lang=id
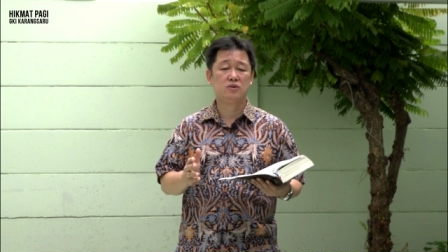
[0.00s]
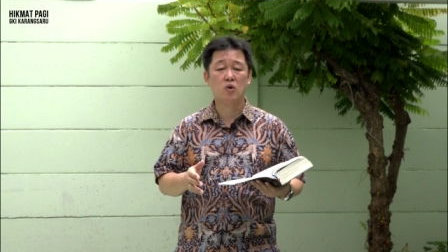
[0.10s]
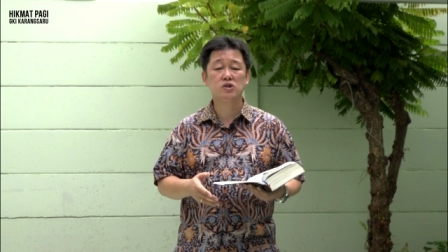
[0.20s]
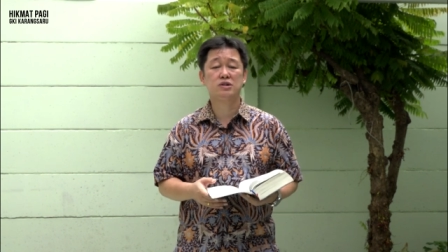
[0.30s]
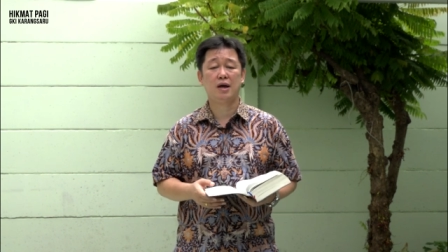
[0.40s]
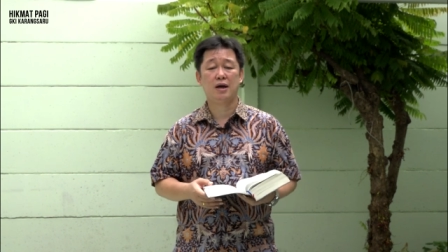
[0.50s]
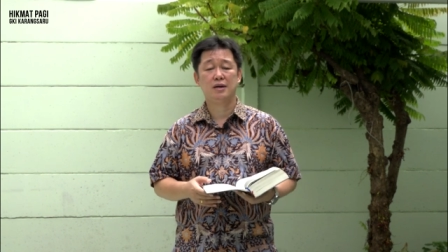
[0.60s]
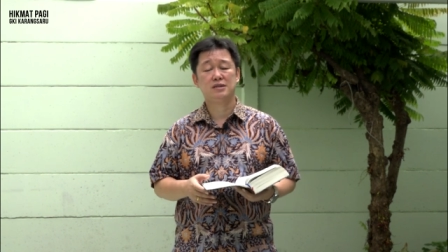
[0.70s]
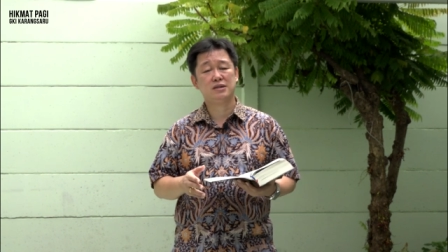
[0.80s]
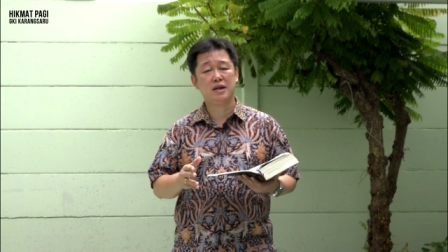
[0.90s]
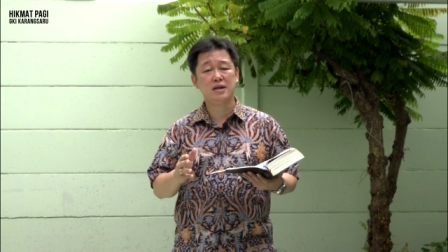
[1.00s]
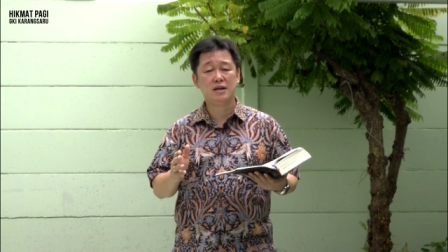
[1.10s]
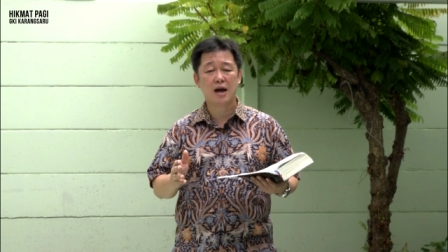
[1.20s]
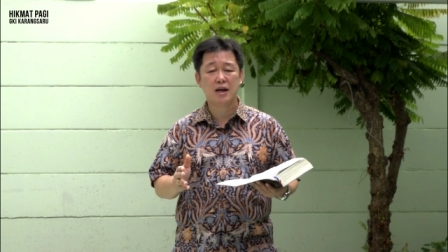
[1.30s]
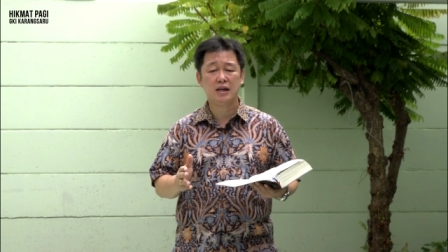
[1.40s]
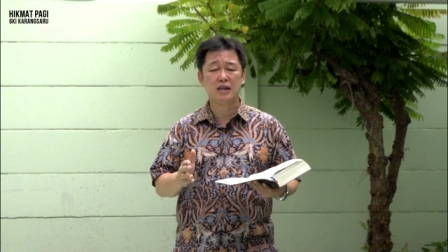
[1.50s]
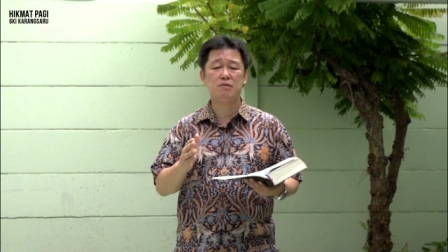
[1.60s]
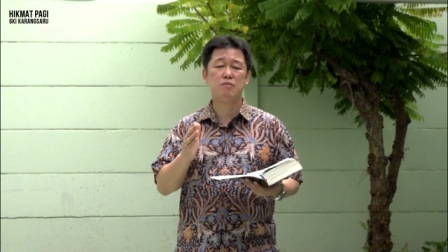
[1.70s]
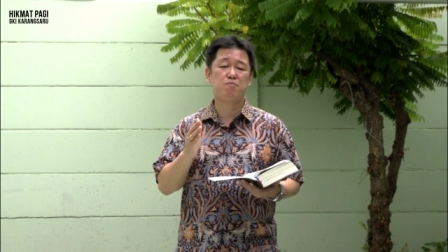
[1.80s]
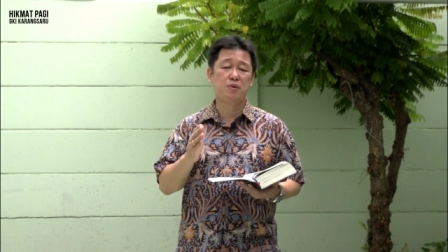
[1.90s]
dosa
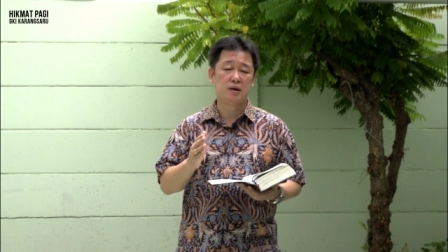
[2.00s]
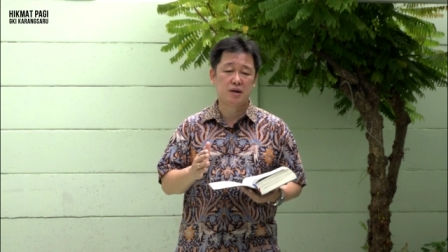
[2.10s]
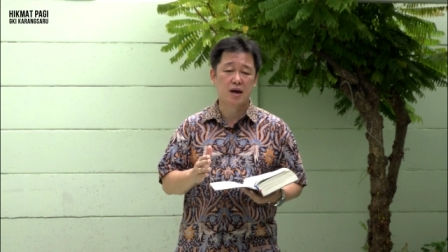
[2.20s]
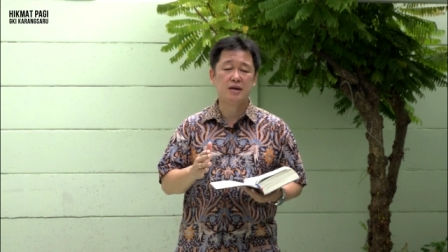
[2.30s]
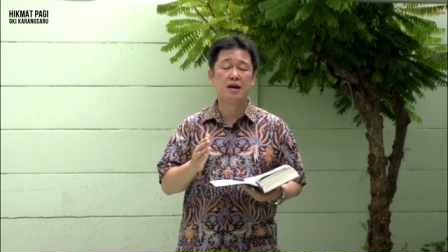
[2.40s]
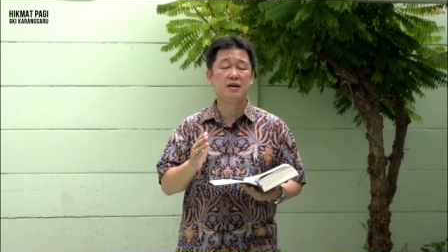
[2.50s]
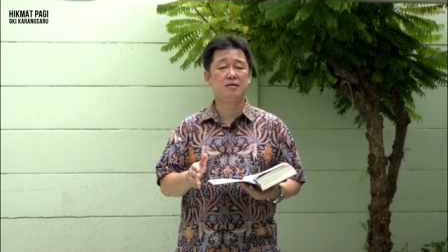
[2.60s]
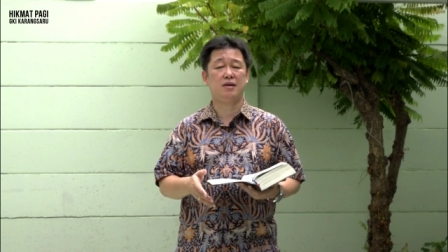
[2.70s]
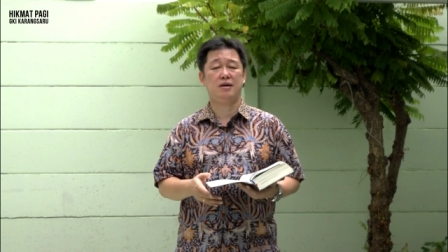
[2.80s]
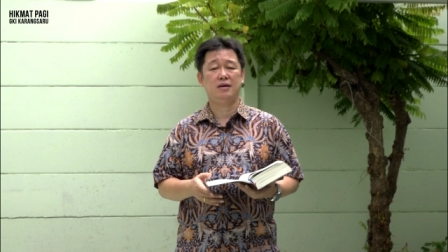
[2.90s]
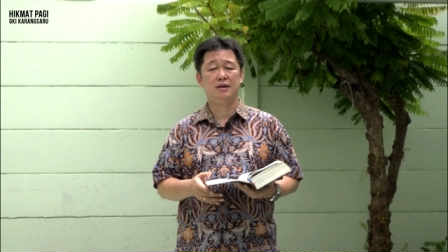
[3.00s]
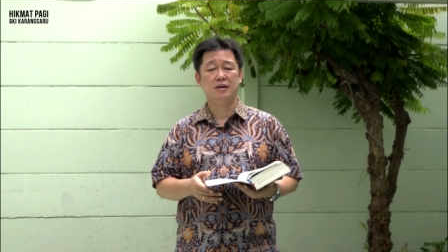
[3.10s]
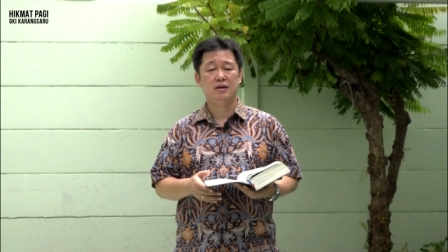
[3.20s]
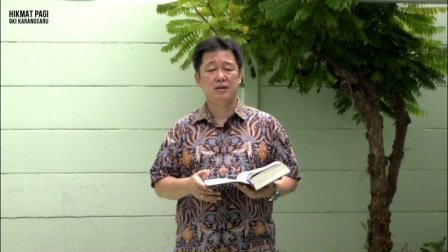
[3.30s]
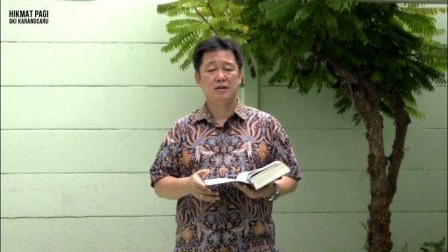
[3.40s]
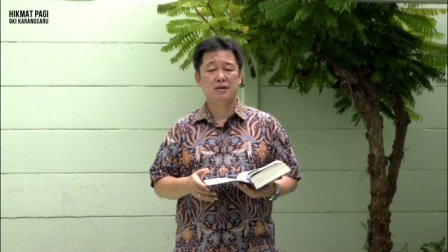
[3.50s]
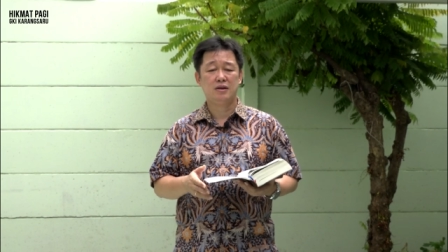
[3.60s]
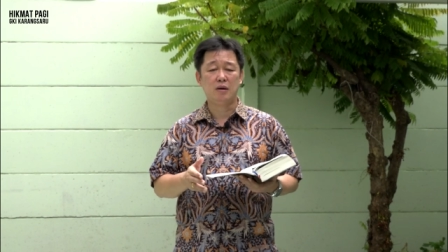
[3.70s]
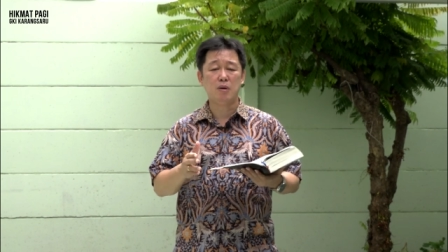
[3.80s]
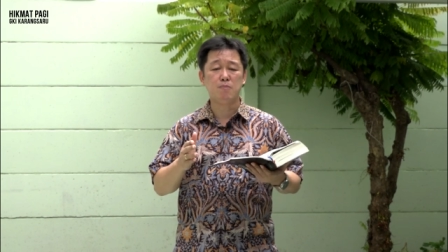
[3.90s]
seringkali memperdaya kita
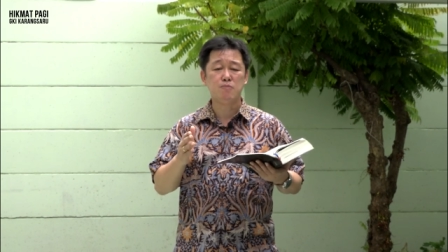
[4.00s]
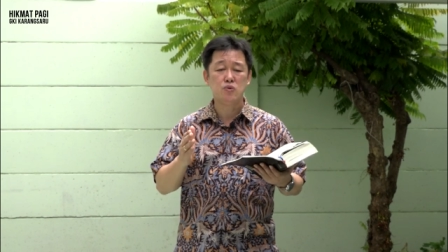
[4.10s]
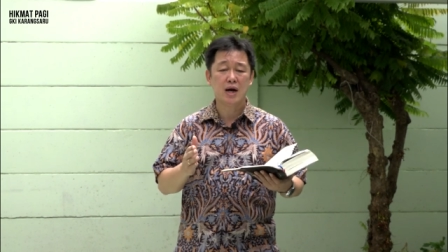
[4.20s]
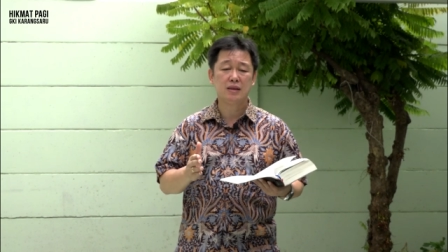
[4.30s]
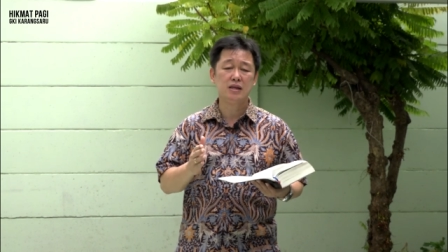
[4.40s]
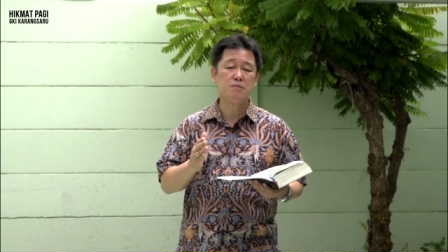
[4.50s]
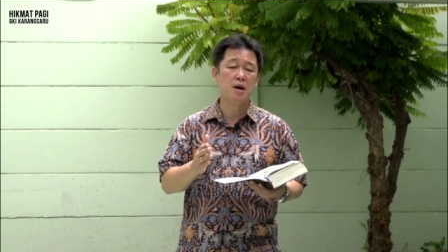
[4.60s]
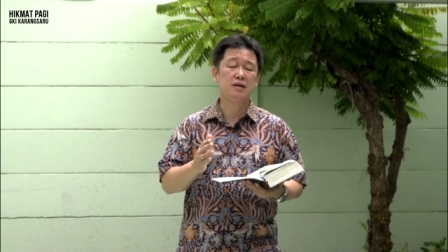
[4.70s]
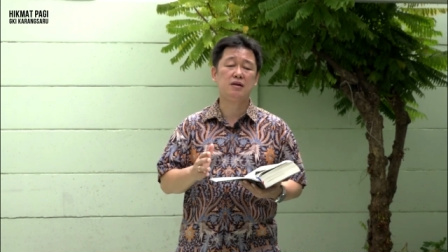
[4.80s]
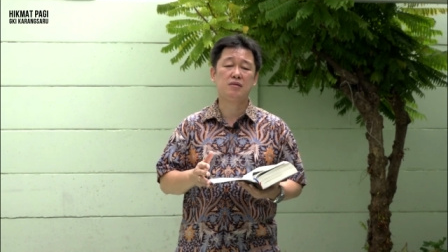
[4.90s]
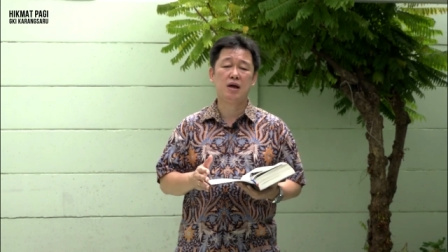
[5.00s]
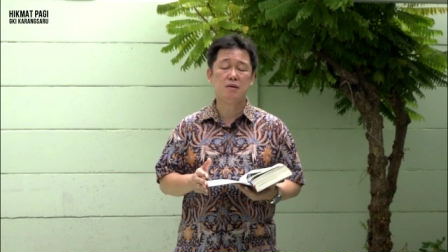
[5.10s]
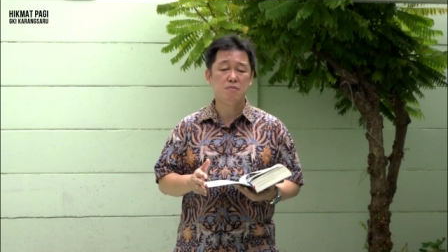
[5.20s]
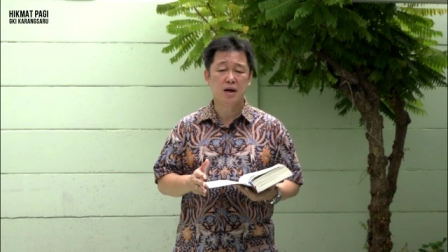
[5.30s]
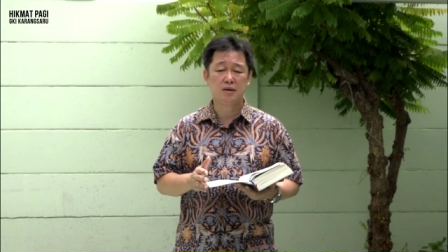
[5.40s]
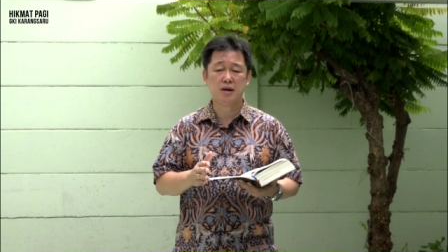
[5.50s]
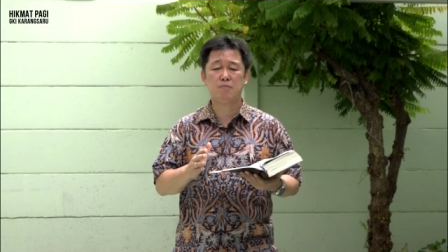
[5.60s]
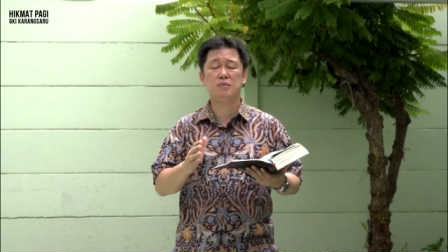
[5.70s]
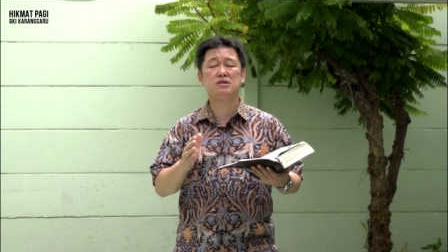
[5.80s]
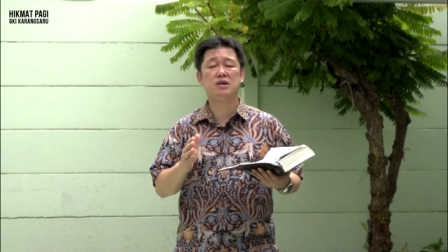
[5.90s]
dan membuat iman kita lemah
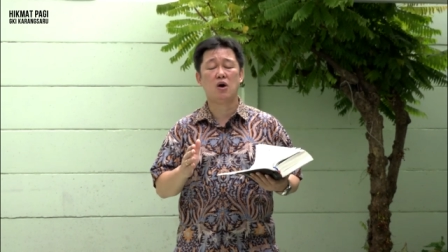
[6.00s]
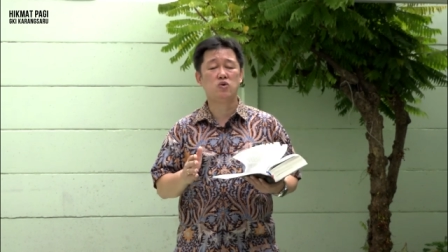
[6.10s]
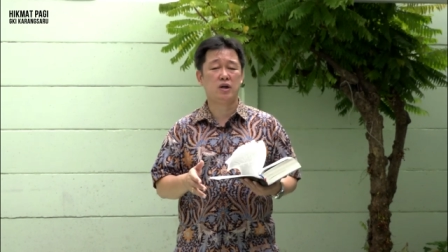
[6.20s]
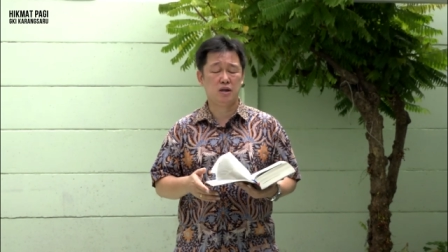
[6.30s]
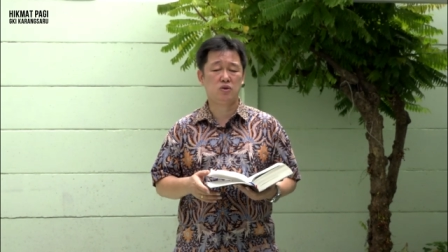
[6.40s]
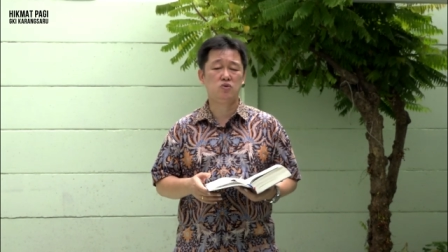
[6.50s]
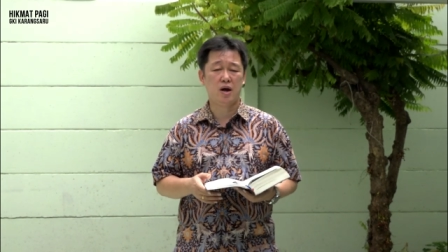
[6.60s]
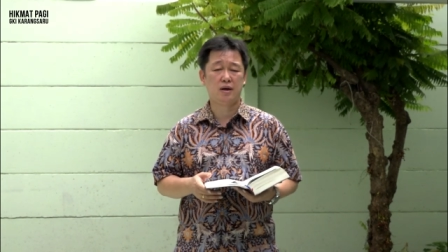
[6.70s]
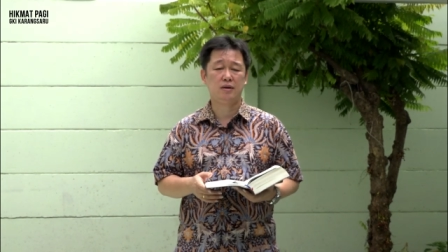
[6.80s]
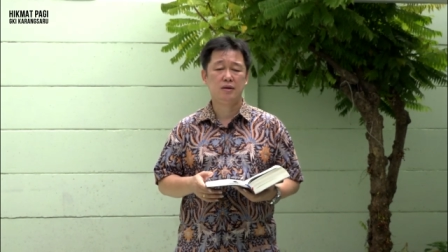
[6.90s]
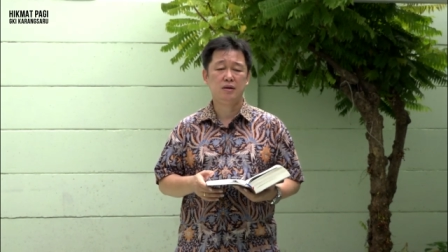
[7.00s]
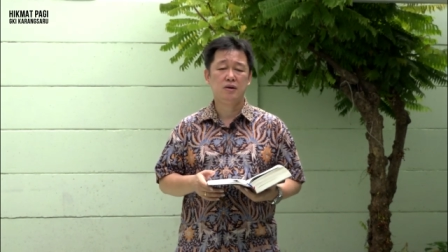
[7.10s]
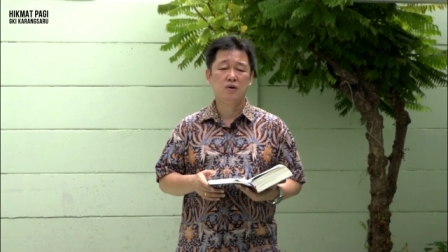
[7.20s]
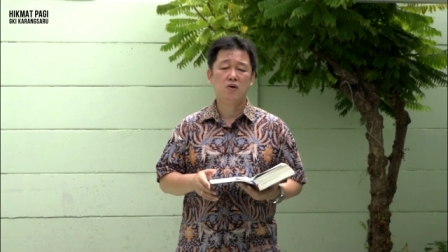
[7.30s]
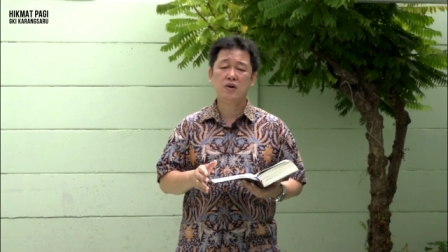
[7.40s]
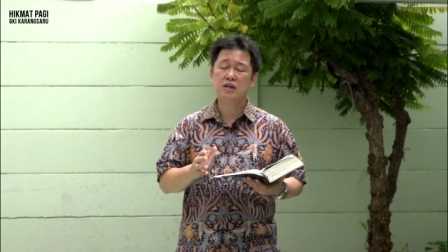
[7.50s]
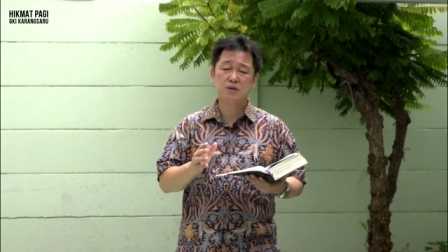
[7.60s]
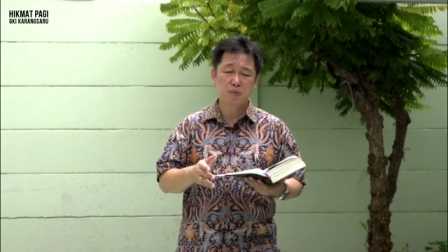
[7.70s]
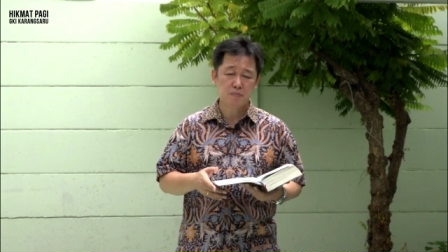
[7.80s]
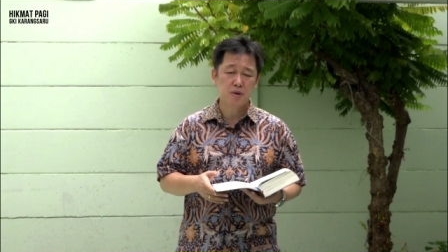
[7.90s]
dan menjauh dari Tuhan. Oleh
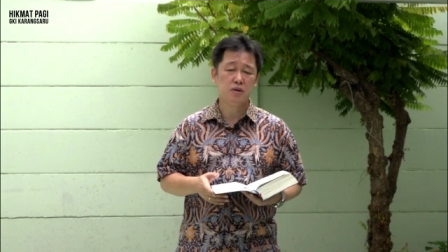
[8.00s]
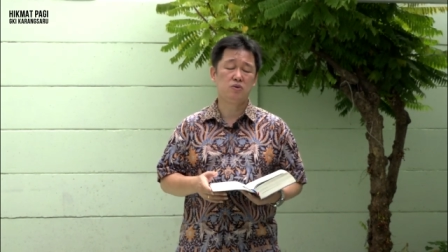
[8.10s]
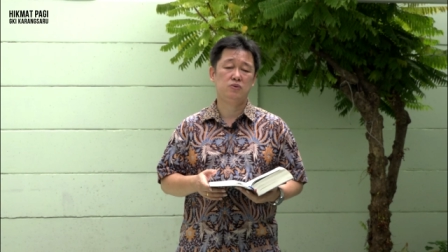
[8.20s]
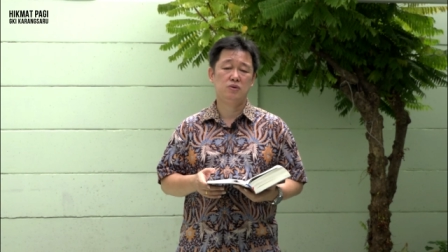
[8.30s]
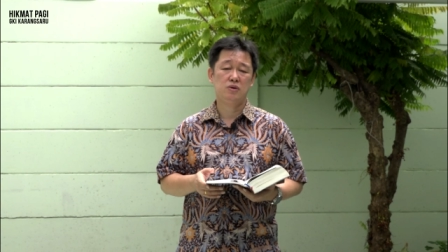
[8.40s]
sebab itu,